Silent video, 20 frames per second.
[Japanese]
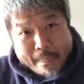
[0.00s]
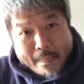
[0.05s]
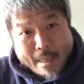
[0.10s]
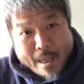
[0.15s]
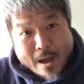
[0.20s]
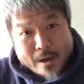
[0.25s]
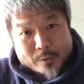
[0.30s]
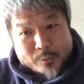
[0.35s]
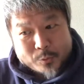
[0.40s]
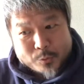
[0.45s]

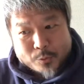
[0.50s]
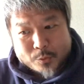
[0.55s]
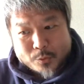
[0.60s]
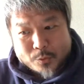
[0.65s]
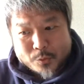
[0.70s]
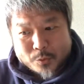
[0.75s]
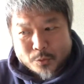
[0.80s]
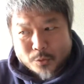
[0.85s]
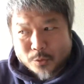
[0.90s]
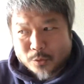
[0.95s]
あ
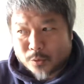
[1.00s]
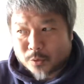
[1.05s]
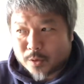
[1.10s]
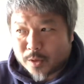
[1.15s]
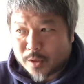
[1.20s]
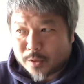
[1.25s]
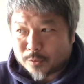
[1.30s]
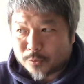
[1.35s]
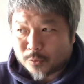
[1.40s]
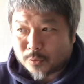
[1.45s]
の
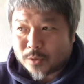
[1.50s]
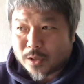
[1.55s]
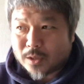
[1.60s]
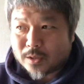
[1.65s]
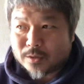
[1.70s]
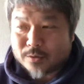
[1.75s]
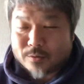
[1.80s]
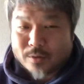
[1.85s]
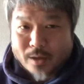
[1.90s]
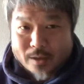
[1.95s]
えっと、な
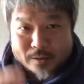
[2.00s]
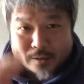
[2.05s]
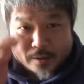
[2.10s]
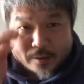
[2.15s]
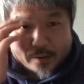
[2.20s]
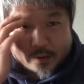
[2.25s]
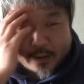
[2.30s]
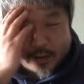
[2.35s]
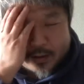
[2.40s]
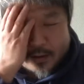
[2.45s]
いくらやったっ
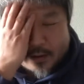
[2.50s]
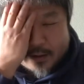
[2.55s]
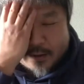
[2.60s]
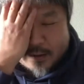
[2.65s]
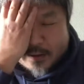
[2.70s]
け